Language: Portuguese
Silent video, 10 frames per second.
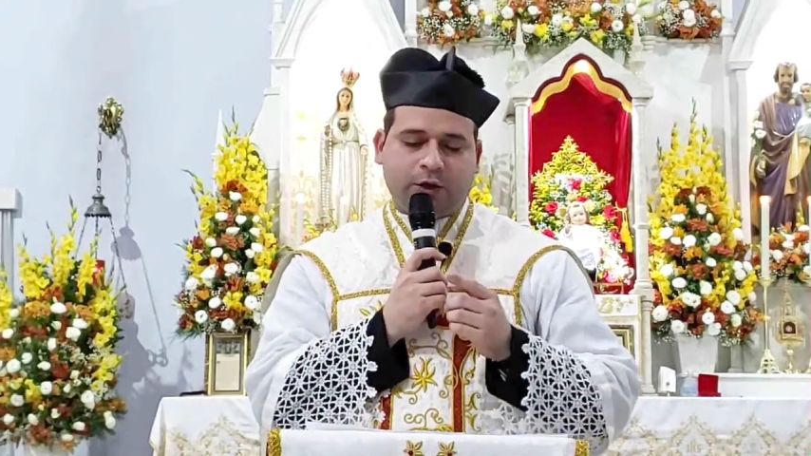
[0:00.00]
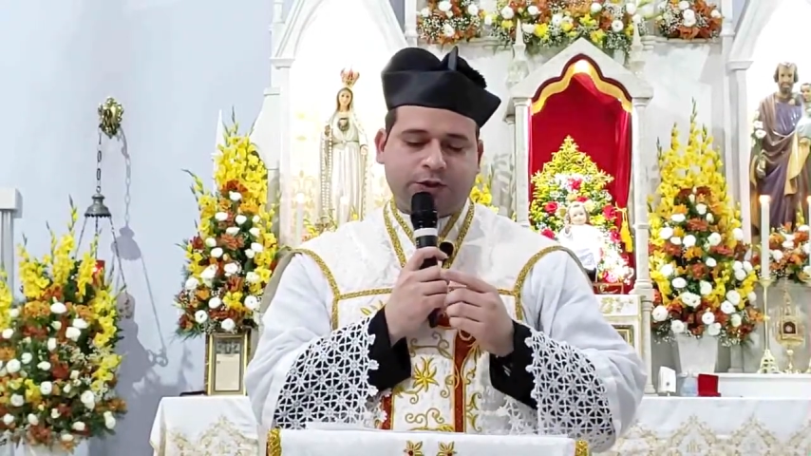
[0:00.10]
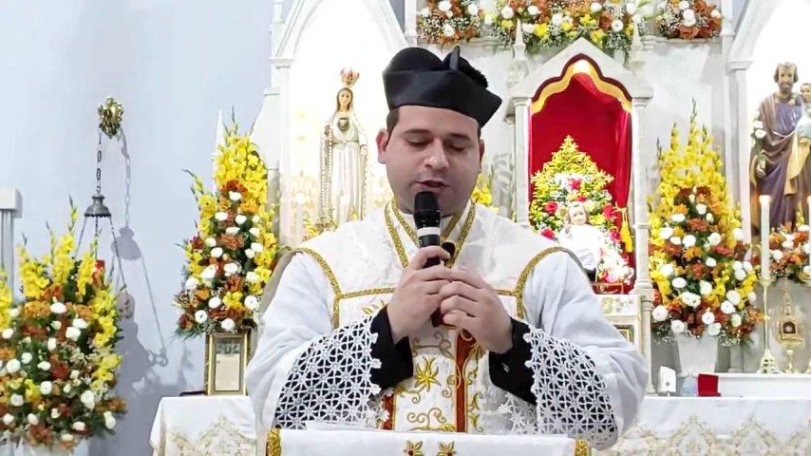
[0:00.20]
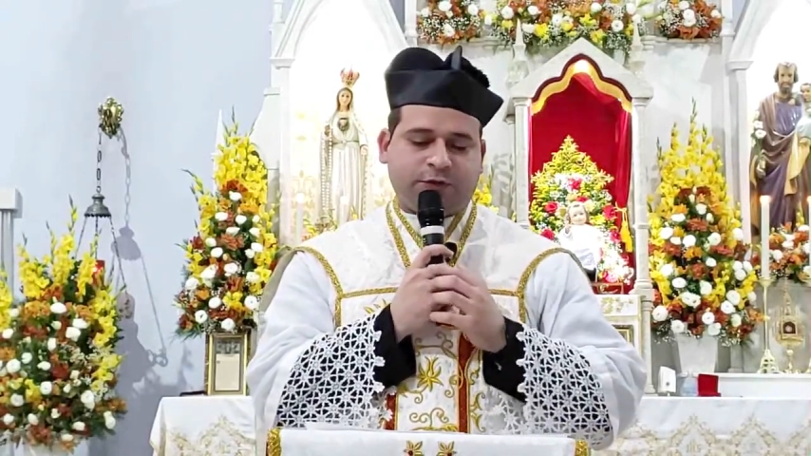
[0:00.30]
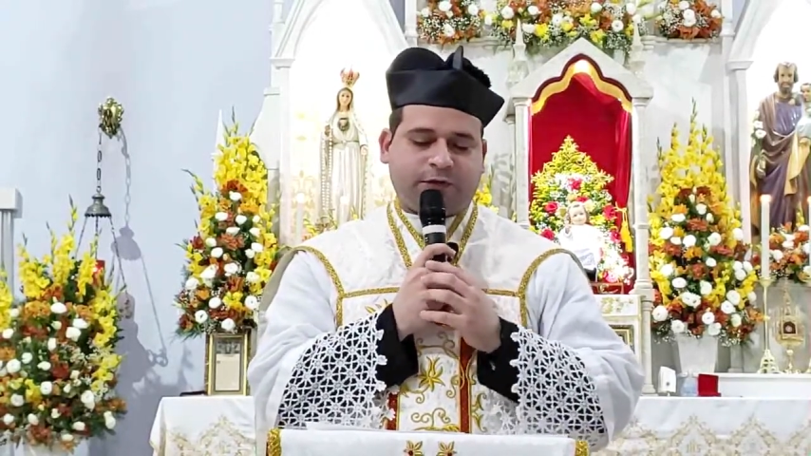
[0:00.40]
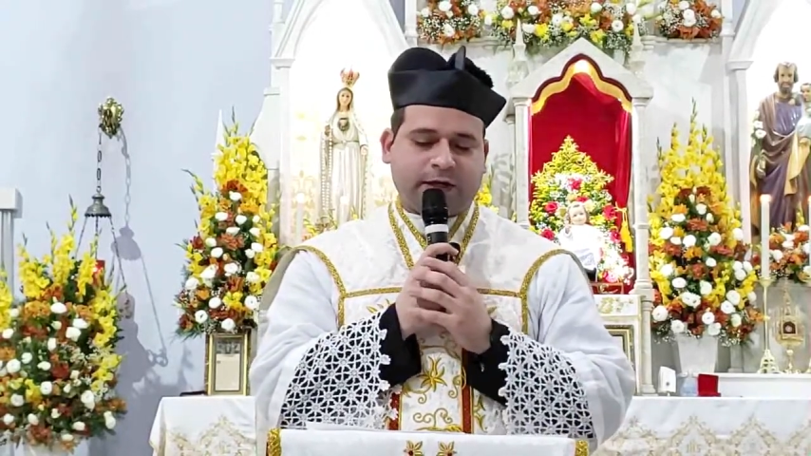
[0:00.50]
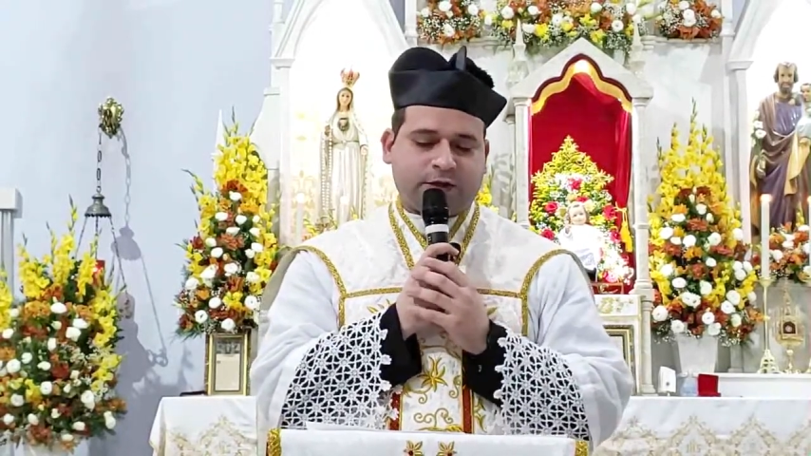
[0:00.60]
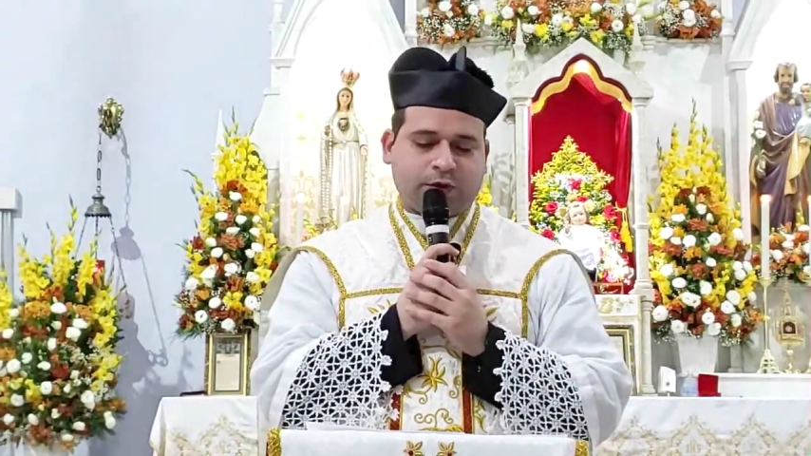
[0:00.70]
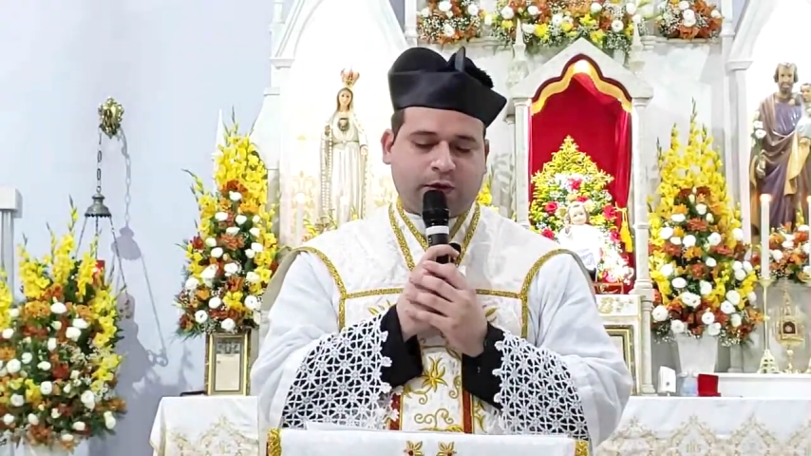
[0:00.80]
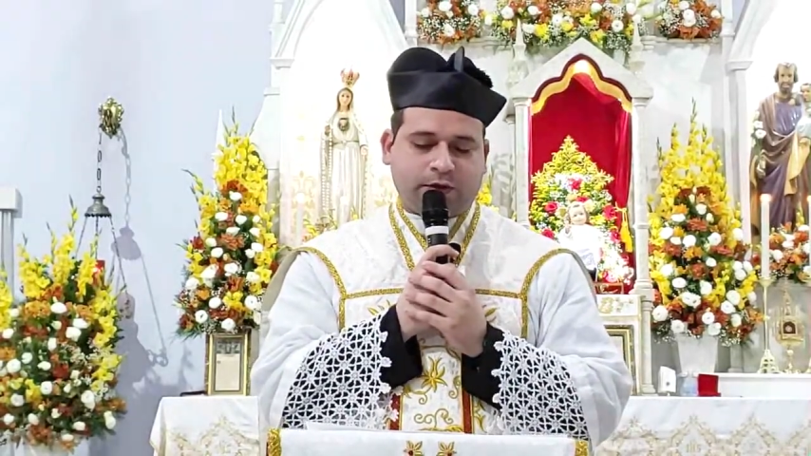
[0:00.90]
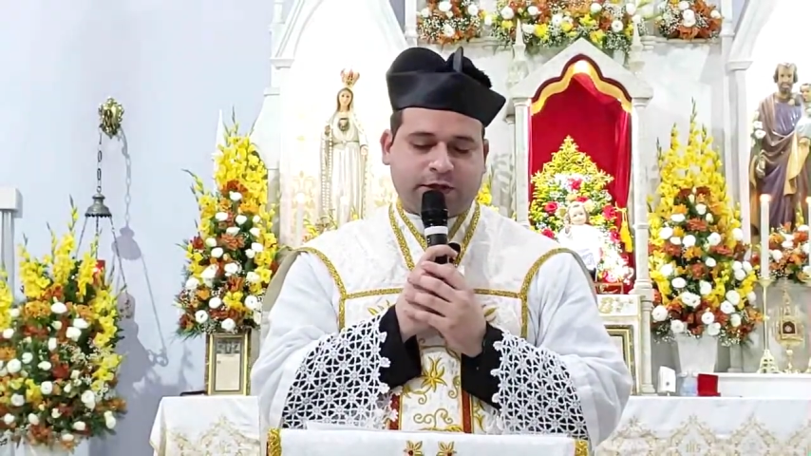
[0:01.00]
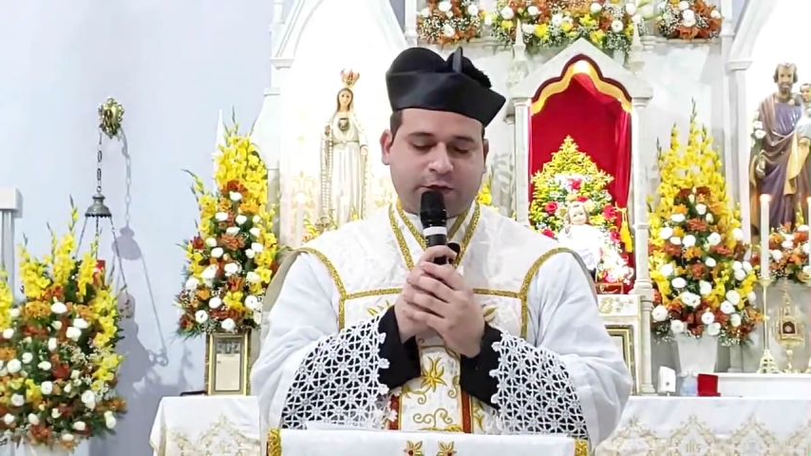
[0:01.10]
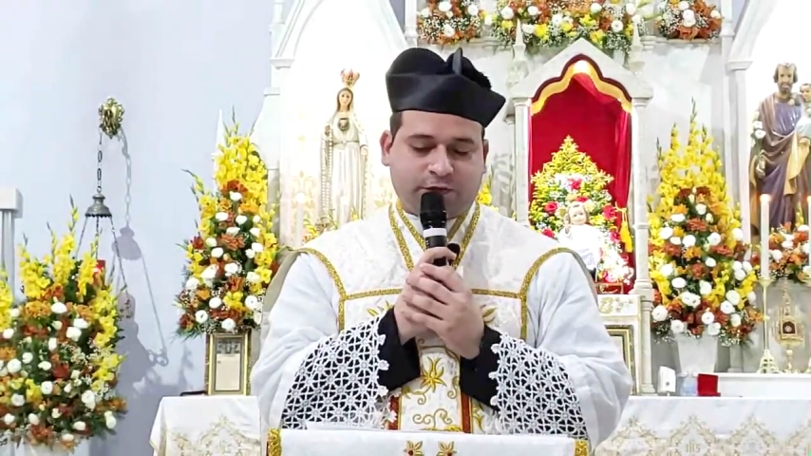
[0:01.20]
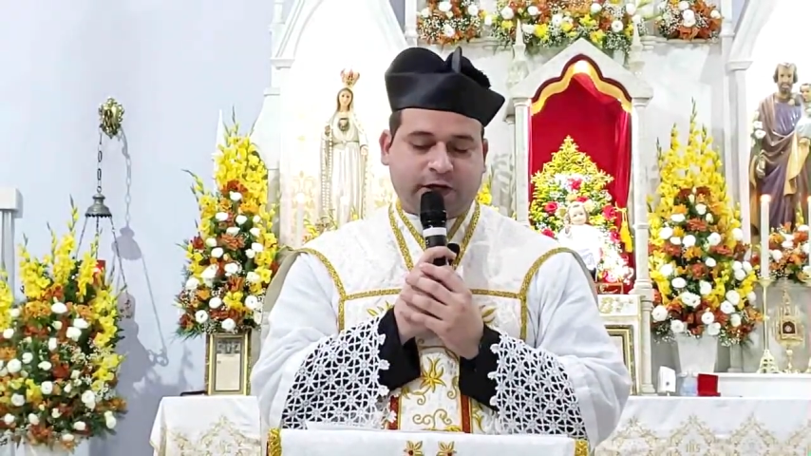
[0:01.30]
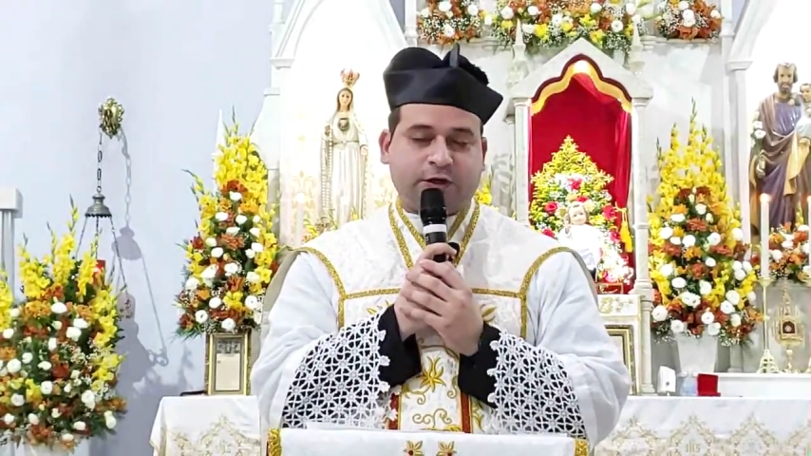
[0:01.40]
Deus se, faz,
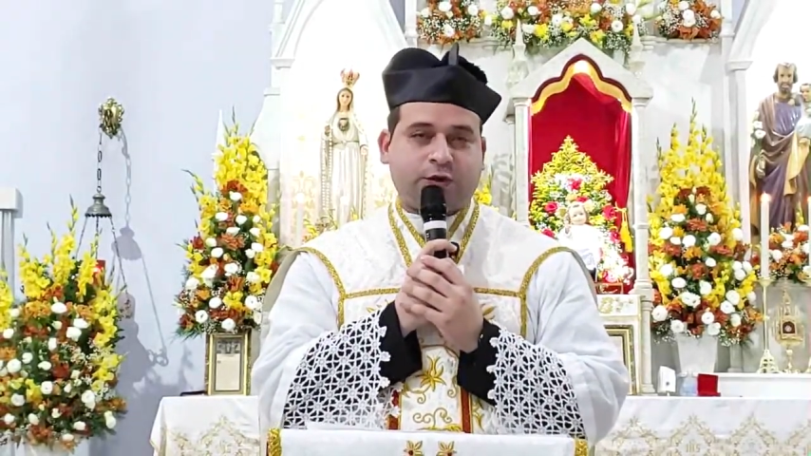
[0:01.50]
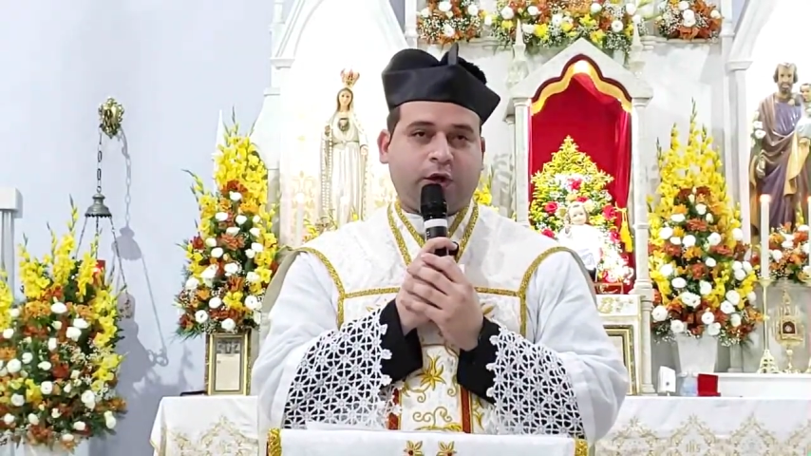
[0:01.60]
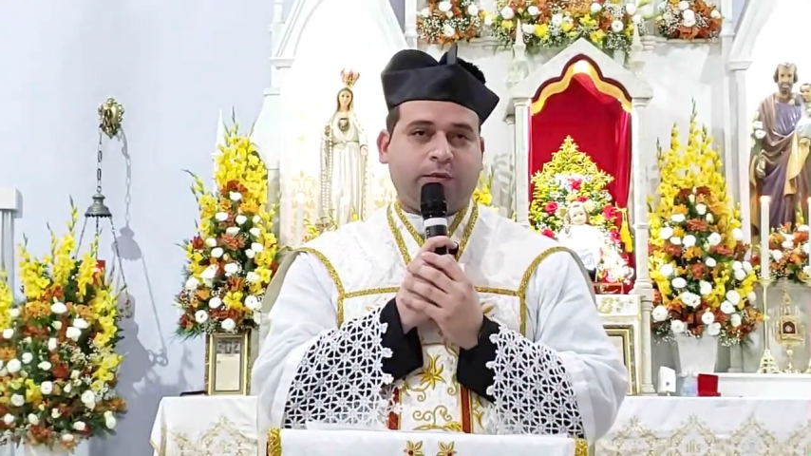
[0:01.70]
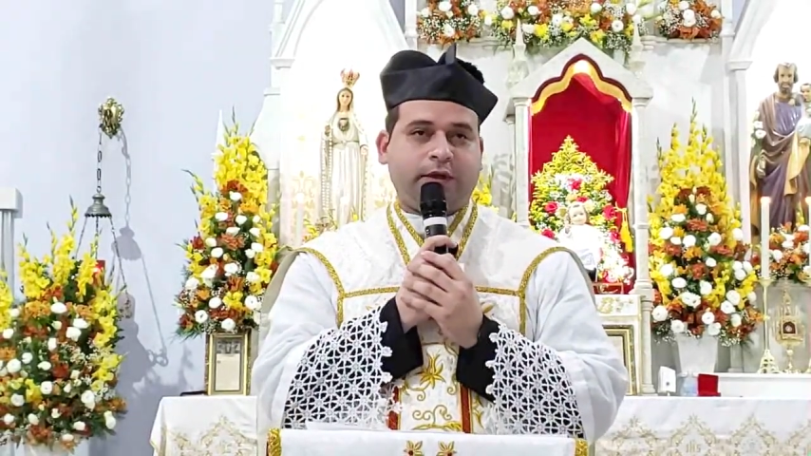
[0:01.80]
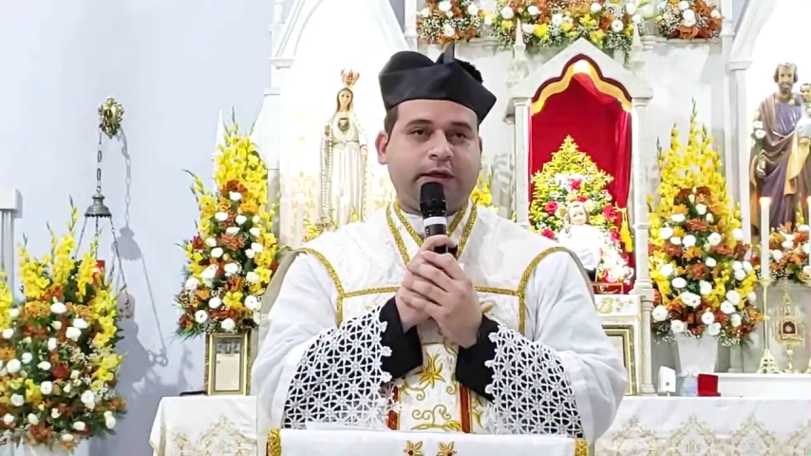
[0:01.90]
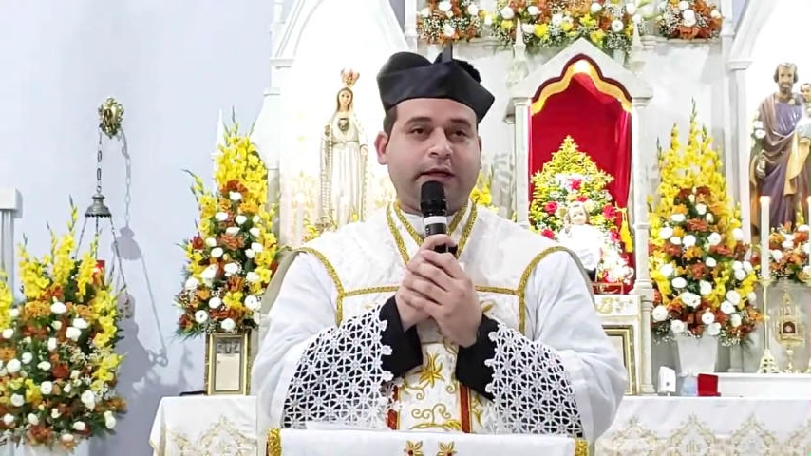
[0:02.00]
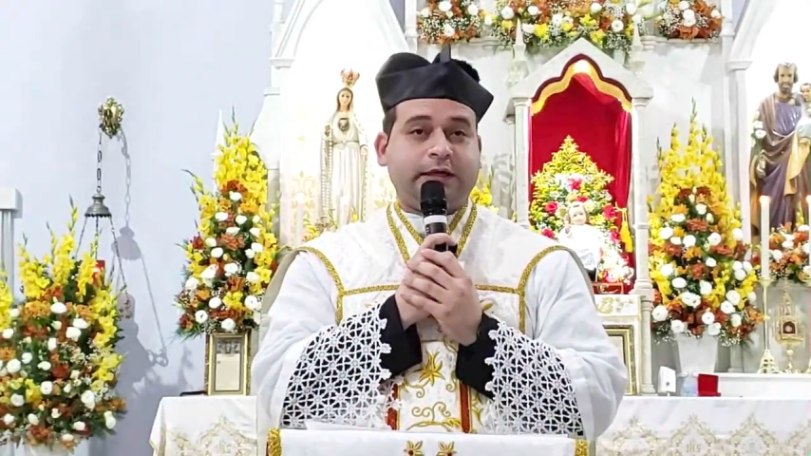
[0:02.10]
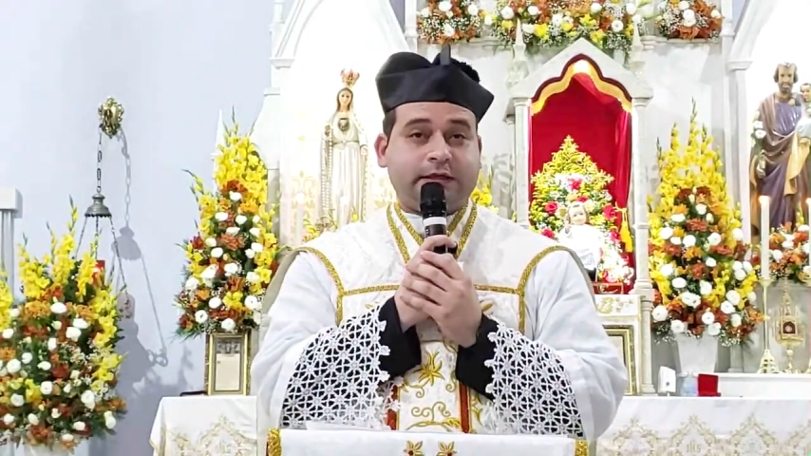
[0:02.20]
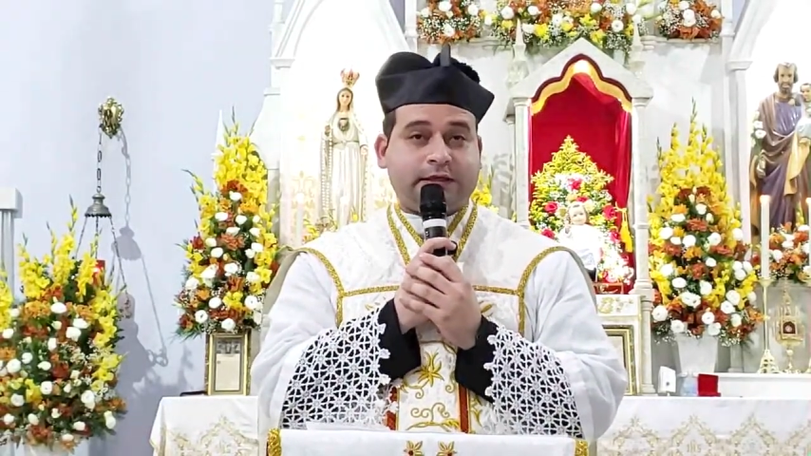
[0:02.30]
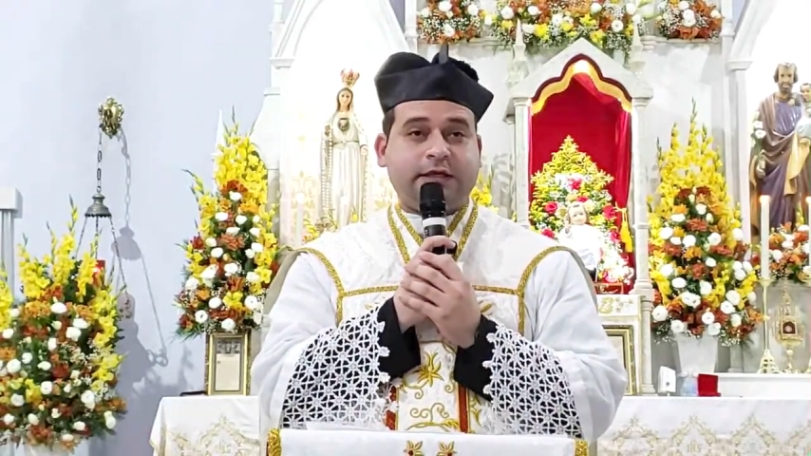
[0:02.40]
se fez homem,